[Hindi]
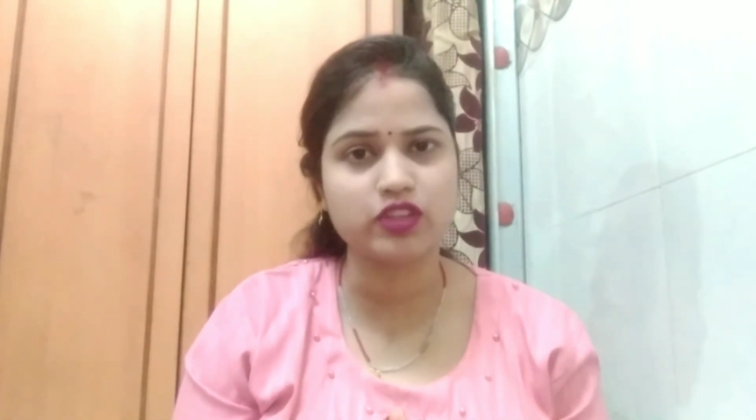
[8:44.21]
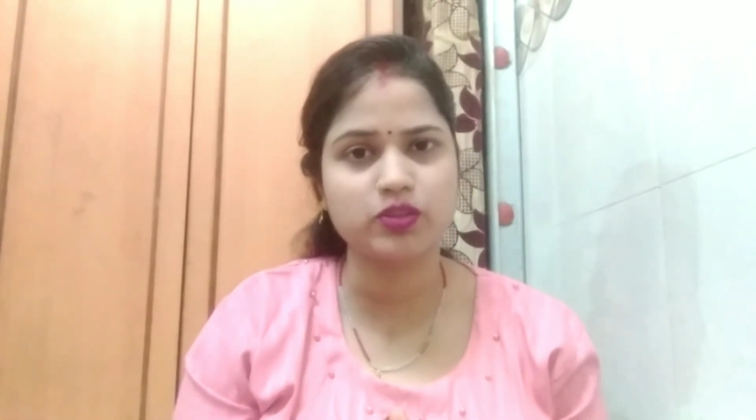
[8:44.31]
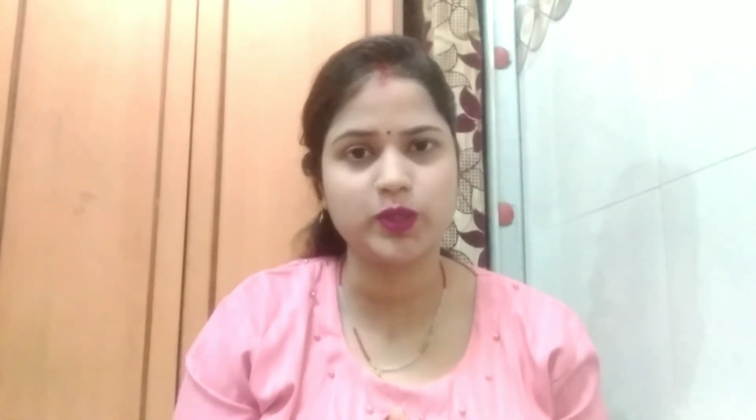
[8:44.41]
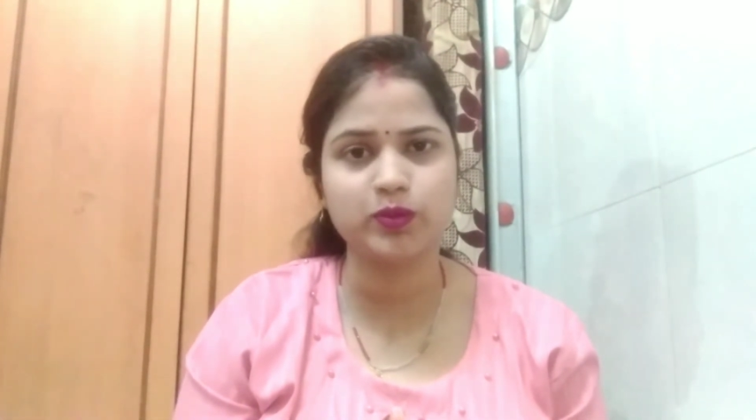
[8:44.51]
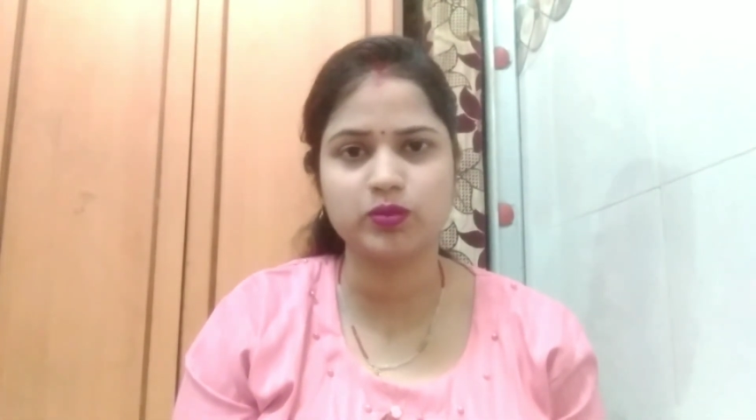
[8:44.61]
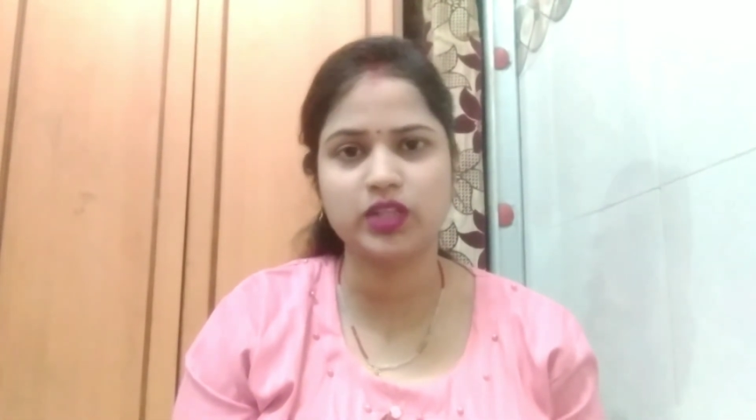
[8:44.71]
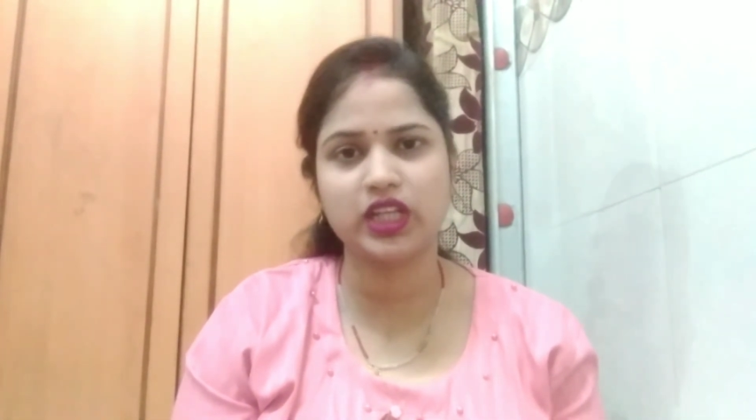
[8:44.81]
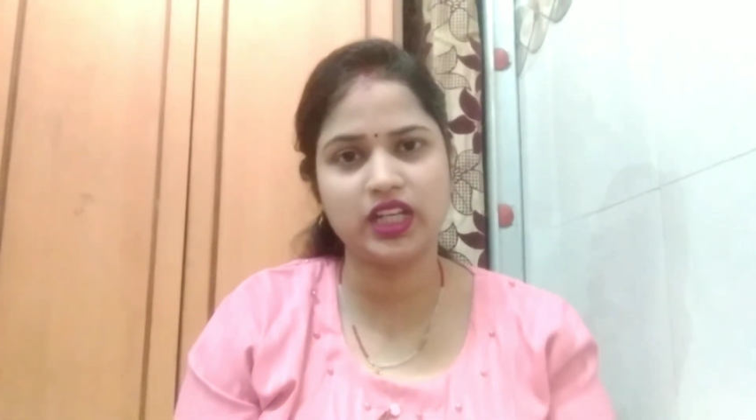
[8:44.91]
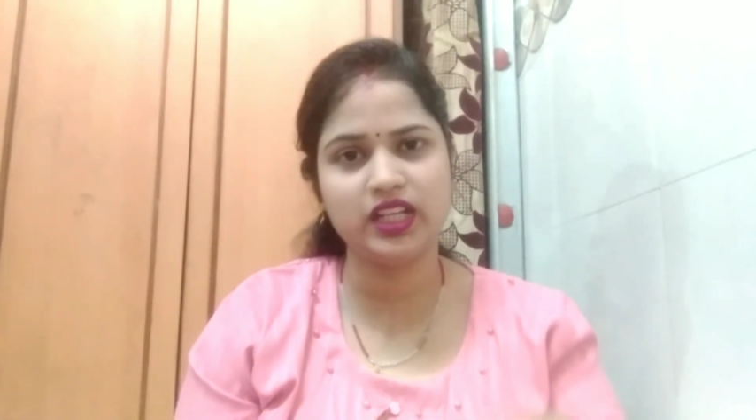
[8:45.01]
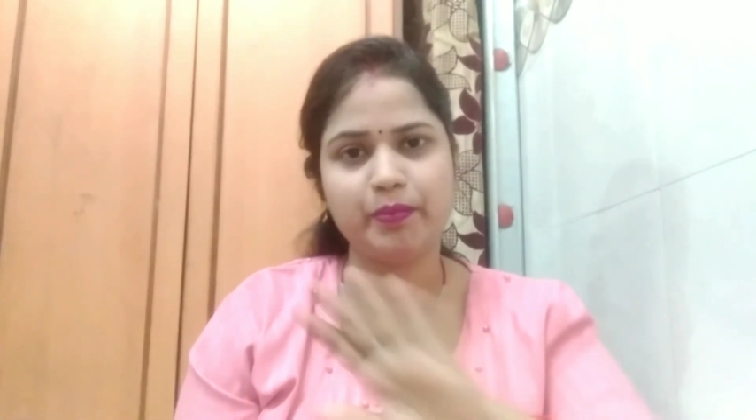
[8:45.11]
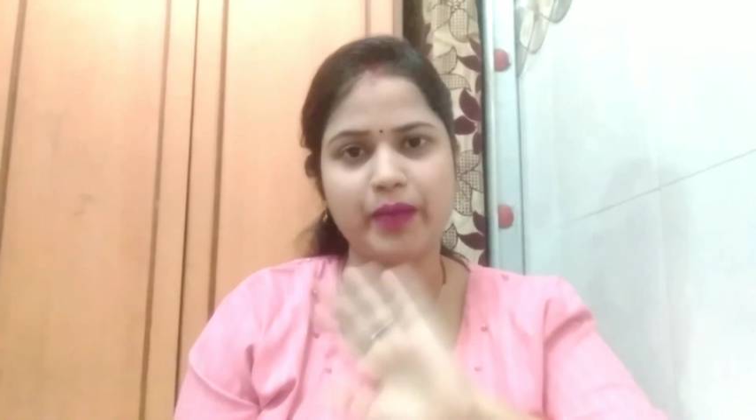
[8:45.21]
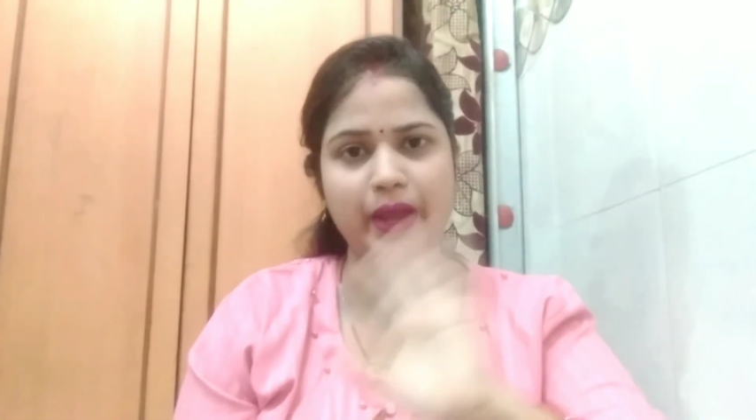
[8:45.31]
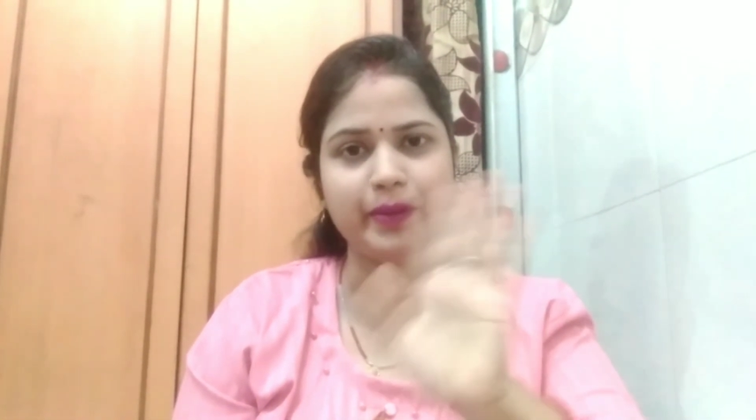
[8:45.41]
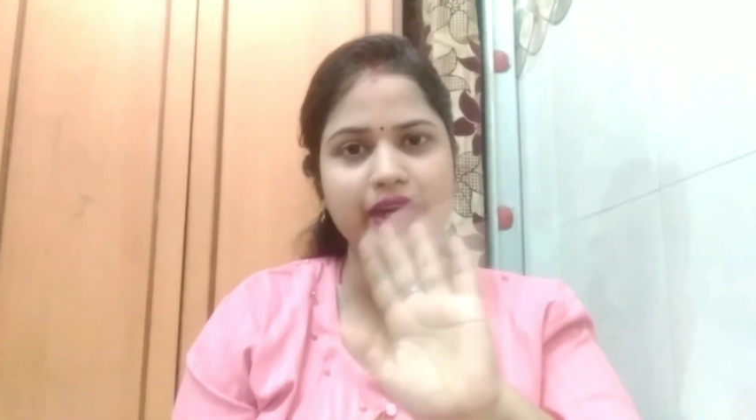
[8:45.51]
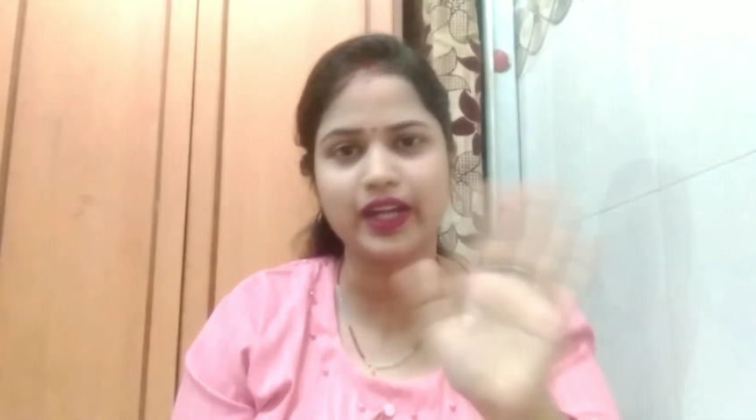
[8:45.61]
नेक्स्ट वीडियो में तब तक के लिए
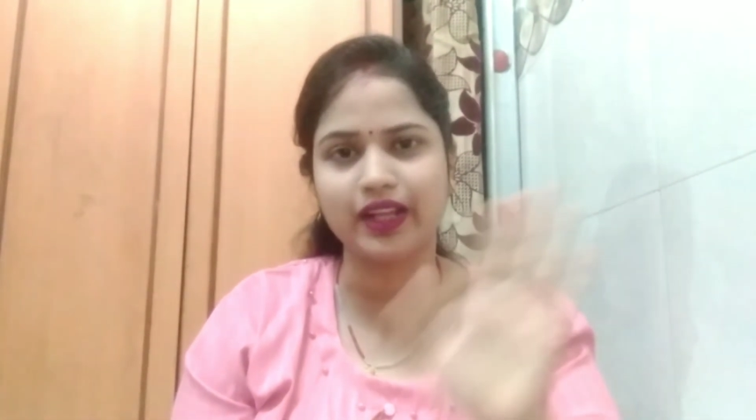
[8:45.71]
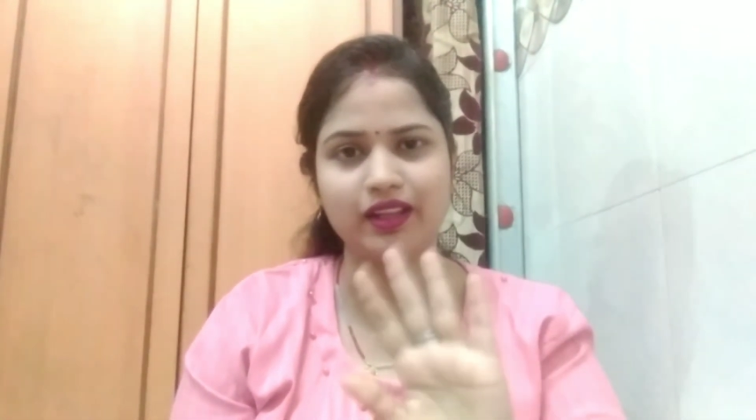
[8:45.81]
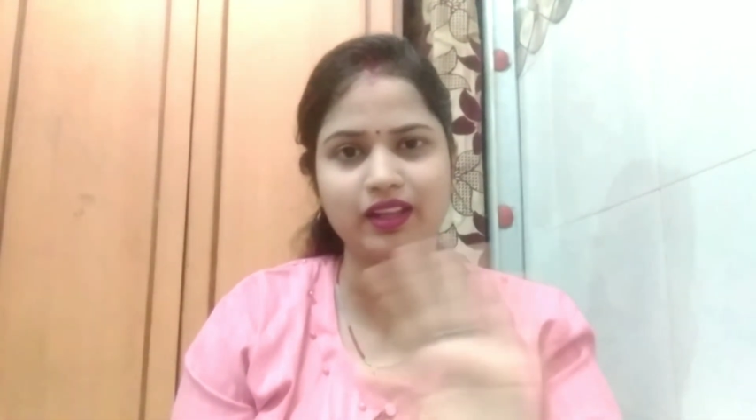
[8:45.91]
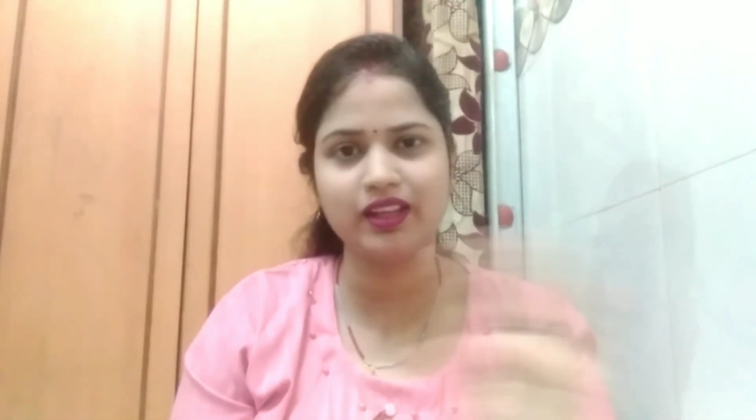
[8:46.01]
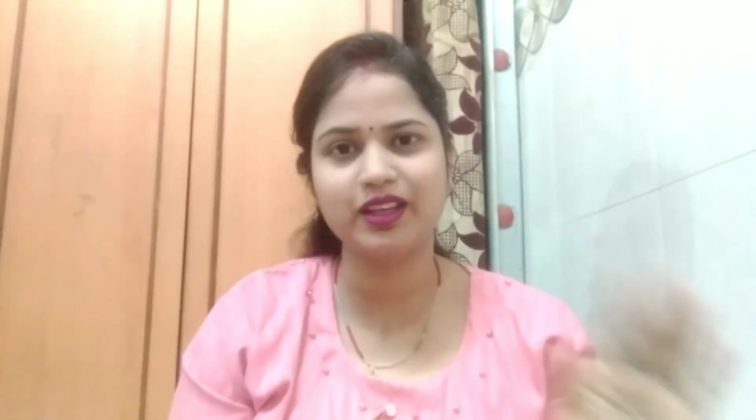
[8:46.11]
बाय बाय टेक